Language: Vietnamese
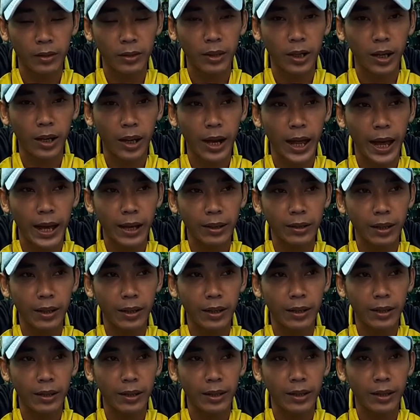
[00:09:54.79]
chơi lan
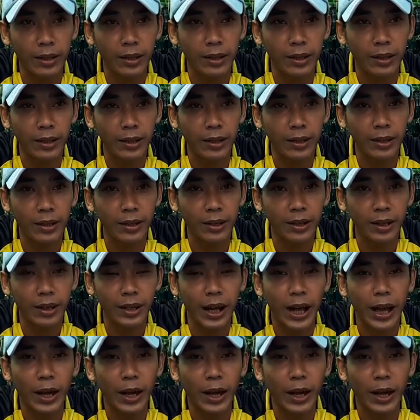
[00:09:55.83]
thì uh,